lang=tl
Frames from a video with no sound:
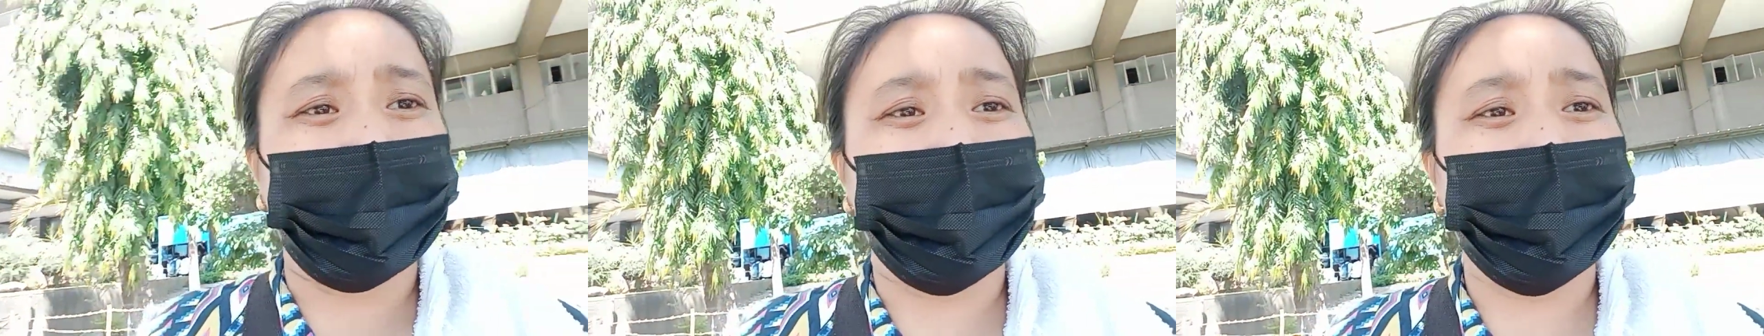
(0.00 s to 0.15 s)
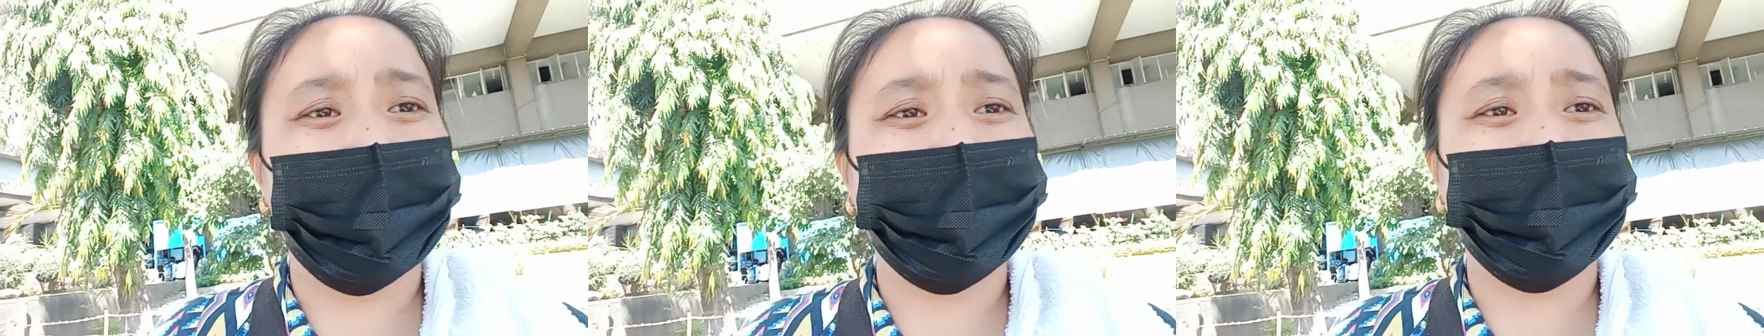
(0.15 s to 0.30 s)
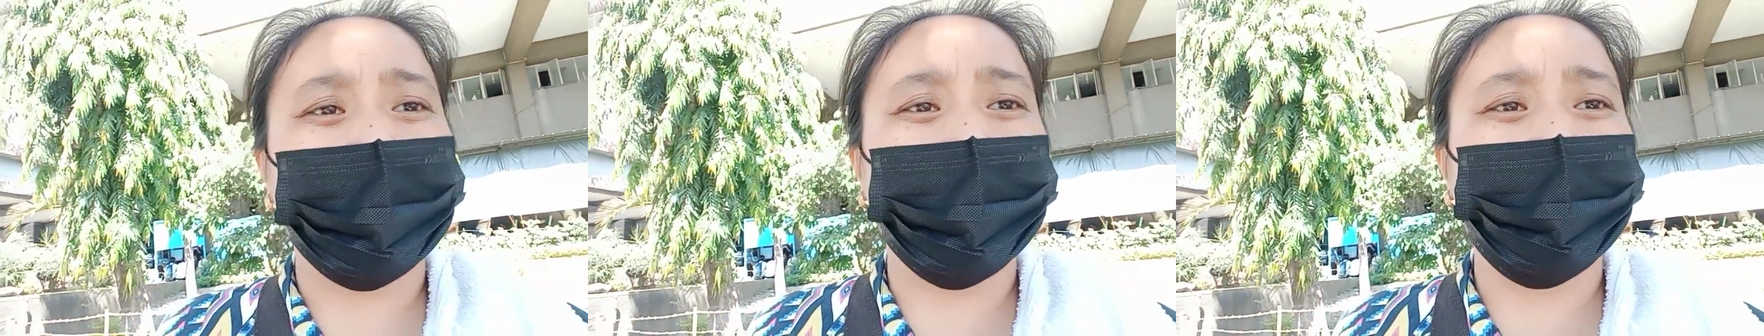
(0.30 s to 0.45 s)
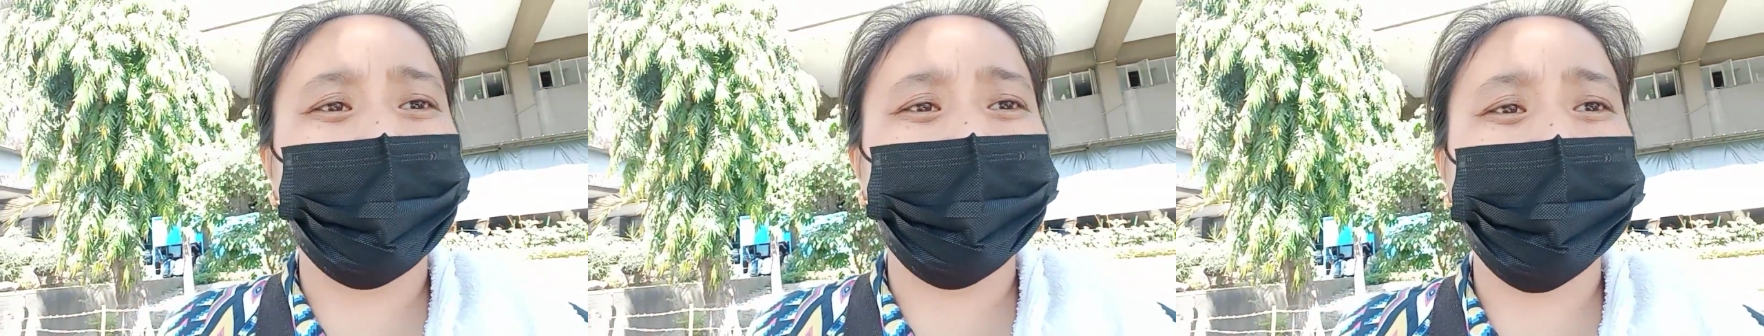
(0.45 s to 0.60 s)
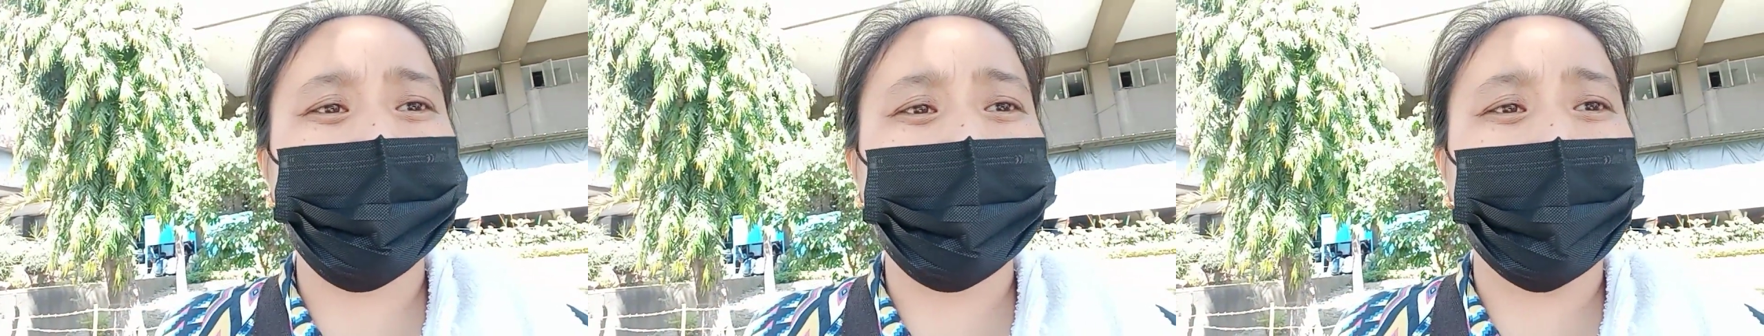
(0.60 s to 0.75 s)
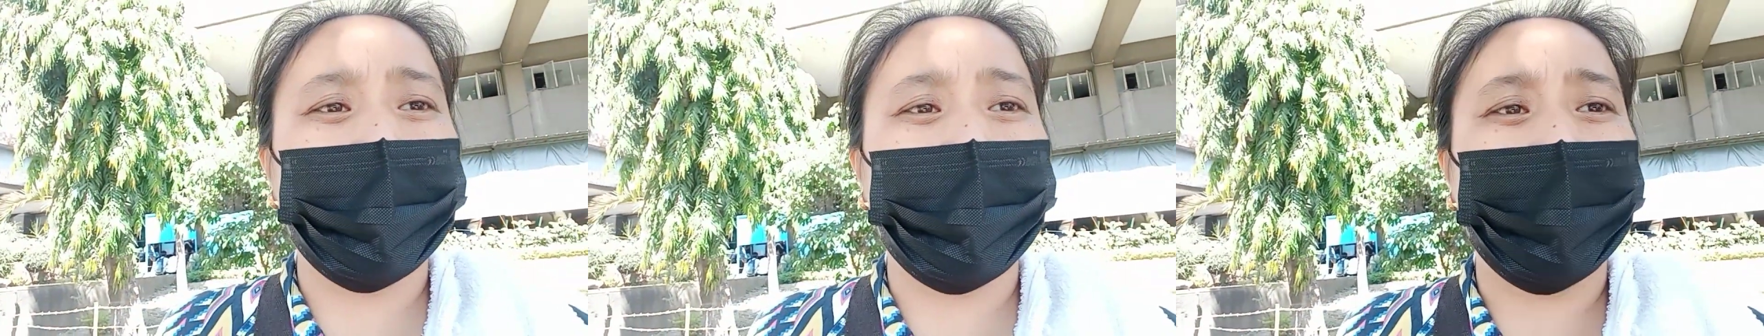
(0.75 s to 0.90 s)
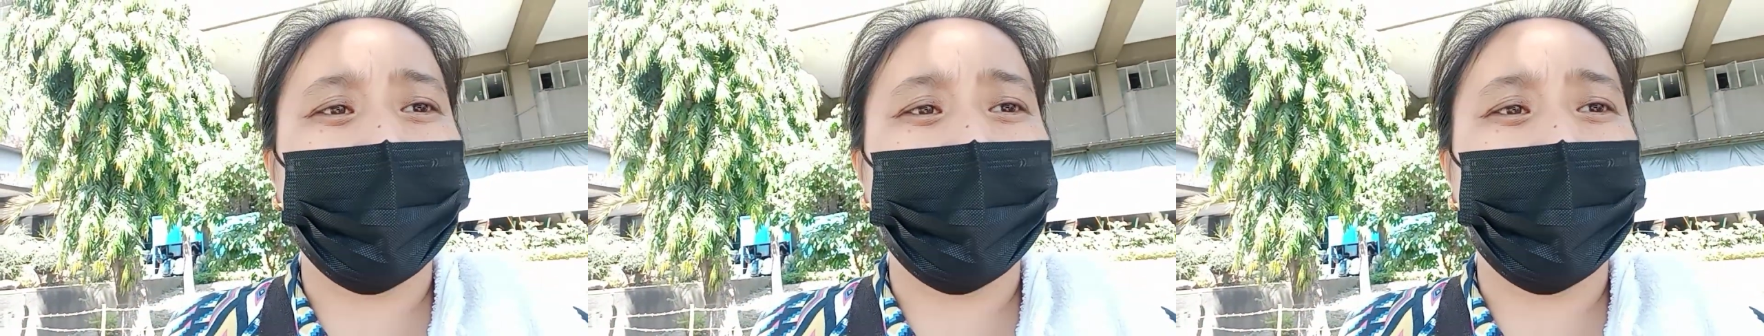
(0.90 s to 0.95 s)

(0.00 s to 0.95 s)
LTO sa